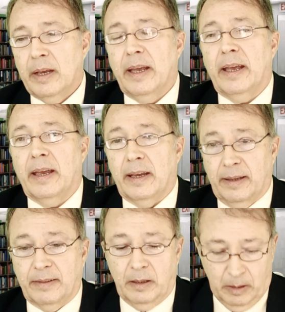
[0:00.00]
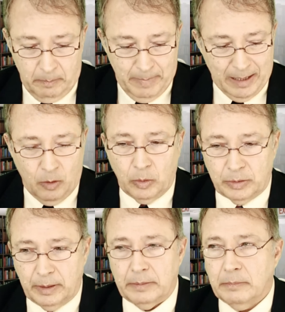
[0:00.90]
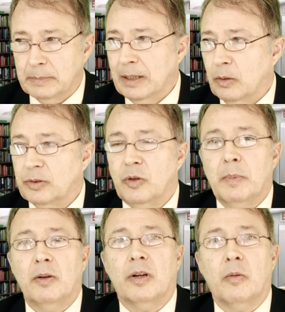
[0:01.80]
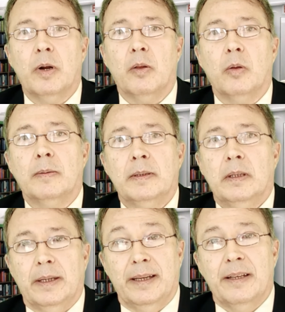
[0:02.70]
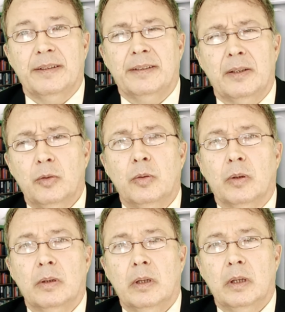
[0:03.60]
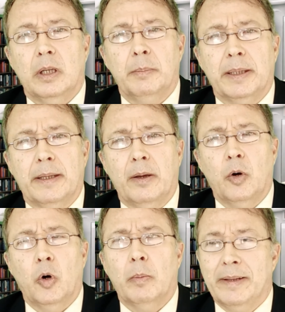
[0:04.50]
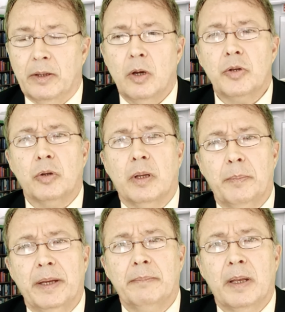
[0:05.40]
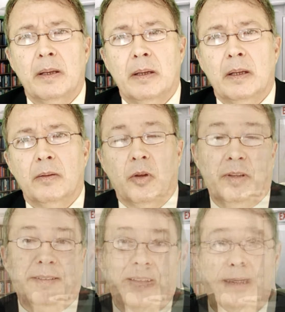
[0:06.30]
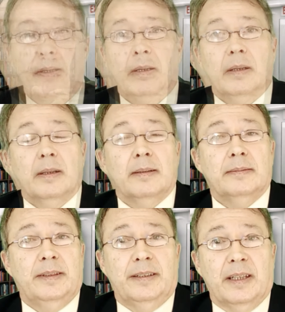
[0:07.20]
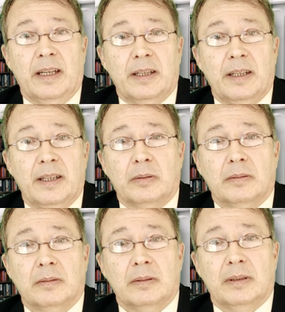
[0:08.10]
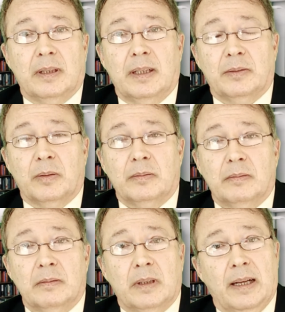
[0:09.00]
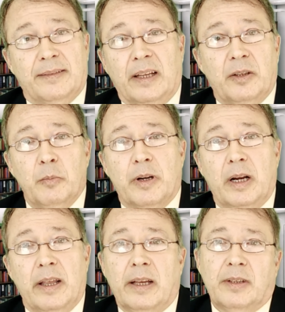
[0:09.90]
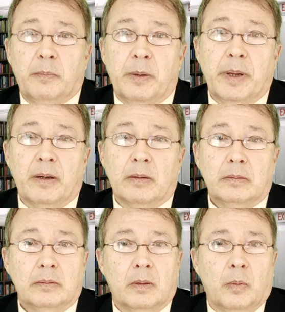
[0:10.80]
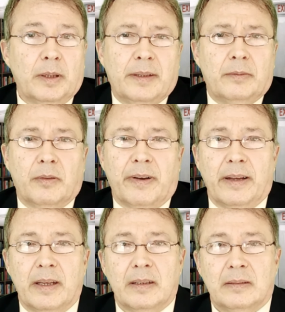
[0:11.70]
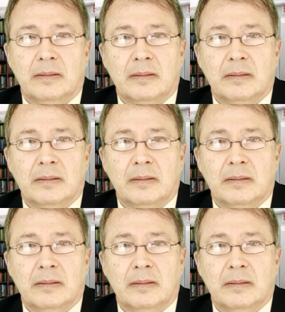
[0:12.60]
que, que, está en, Marcos, en Marcos, si yo mal no recuerdo, eh, 16.1 y Mateo 28 también, donde se dice que Dicen eso, dicen eso, que el séptimo en realidad es el primero, una esquizofrenia,